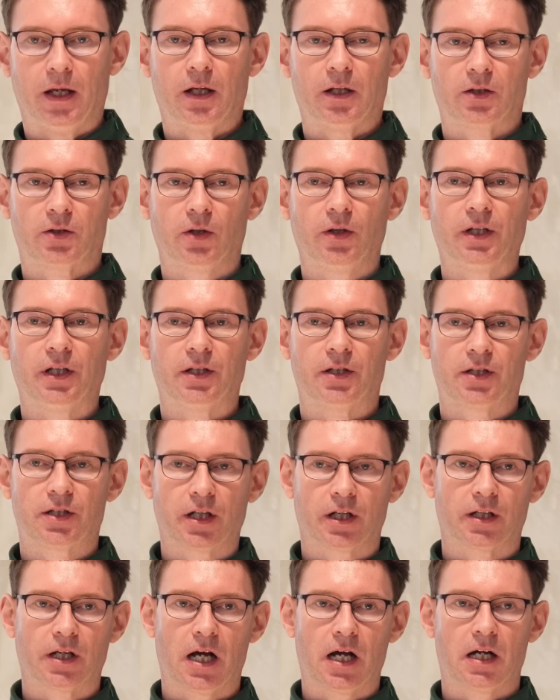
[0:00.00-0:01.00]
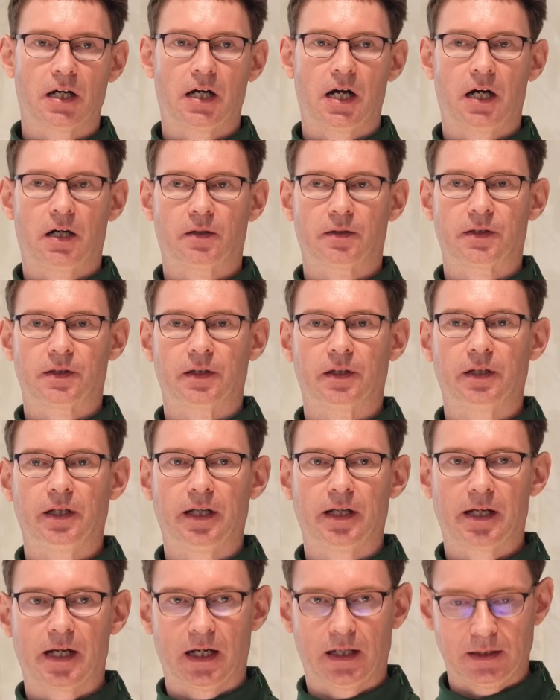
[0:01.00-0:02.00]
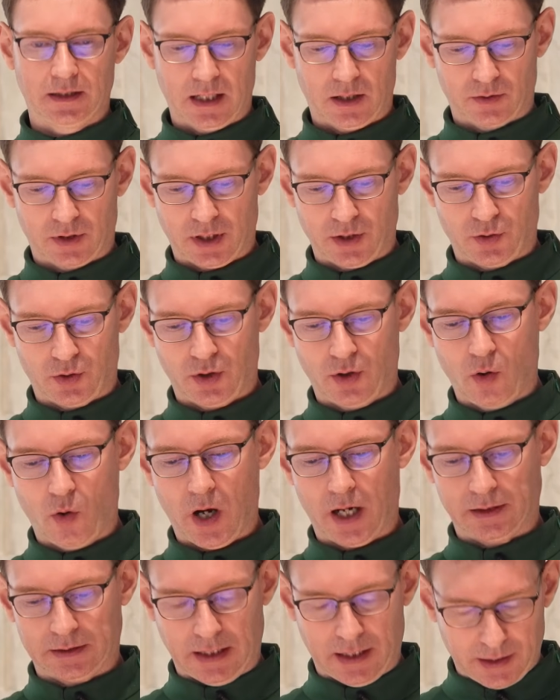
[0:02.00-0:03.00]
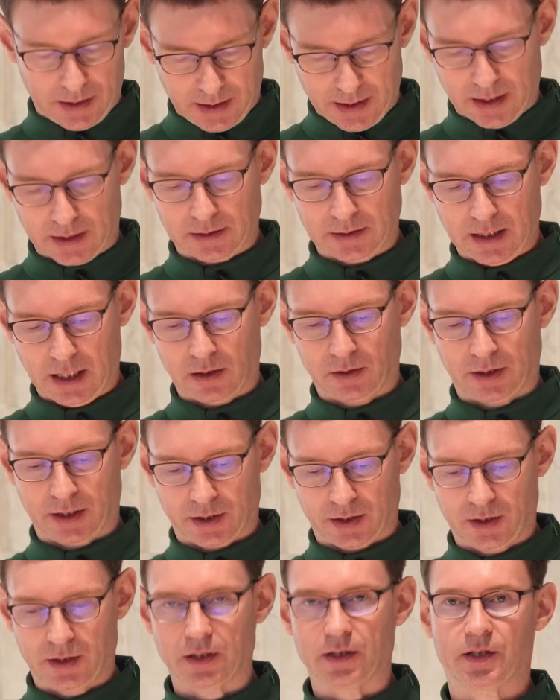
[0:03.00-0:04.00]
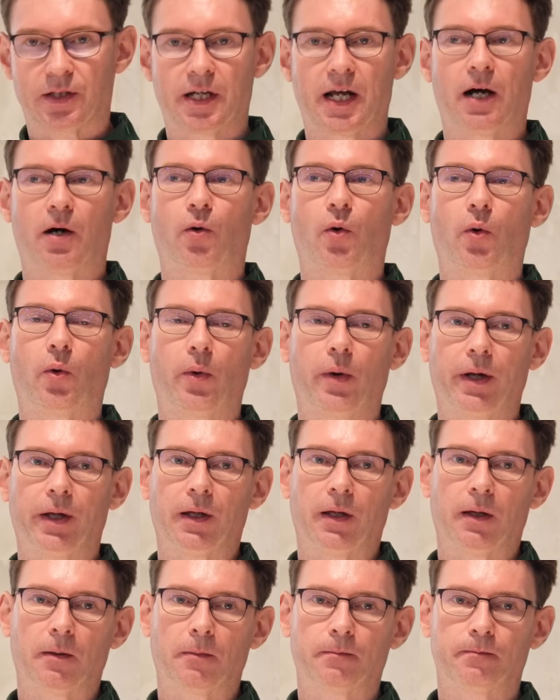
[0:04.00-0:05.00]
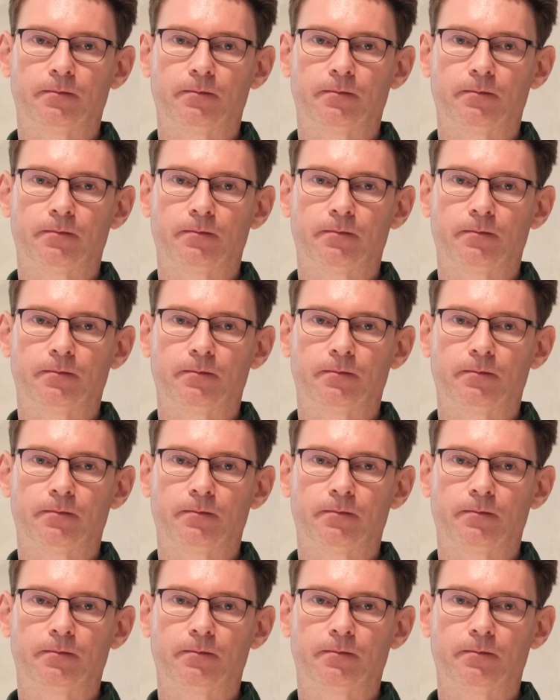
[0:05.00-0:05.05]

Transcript: 所以，圣奥斯定看到这句话，他想到的是教会。